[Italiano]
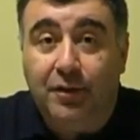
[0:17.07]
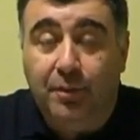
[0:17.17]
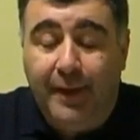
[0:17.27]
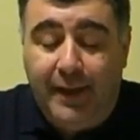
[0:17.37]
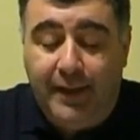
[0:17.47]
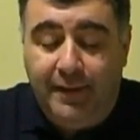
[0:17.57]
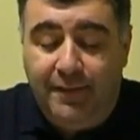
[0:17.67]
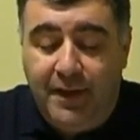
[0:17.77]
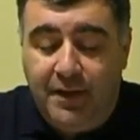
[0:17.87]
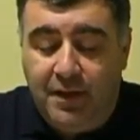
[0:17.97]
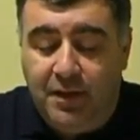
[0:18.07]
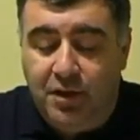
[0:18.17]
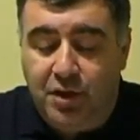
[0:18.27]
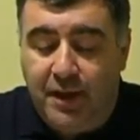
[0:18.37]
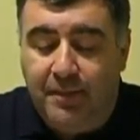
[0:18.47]
Domani 20
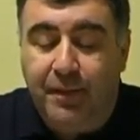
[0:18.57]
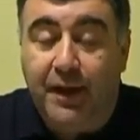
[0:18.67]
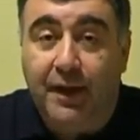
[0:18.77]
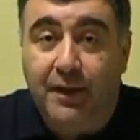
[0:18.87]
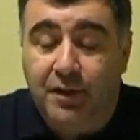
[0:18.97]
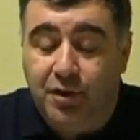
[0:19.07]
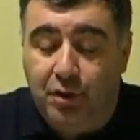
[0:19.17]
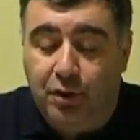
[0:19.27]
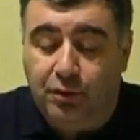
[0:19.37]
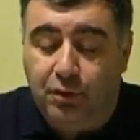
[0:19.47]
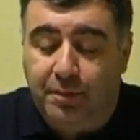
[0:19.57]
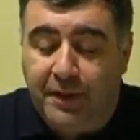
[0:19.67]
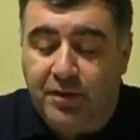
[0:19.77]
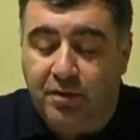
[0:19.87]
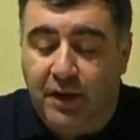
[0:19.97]
dicembre alle 18
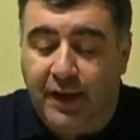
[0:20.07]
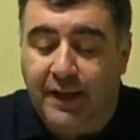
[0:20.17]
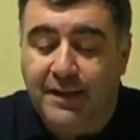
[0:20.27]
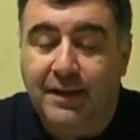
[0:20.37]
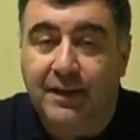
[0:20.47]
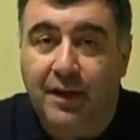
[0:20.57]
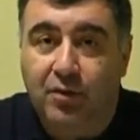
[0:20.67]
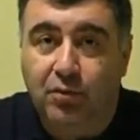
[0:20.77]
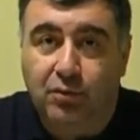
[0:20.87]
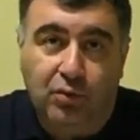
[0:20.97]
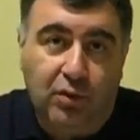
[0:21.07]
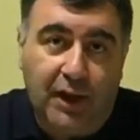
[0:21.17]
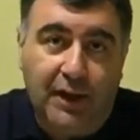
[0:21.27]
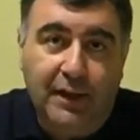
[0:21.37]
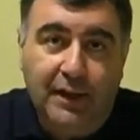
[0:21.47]
presso la Casa della Cultura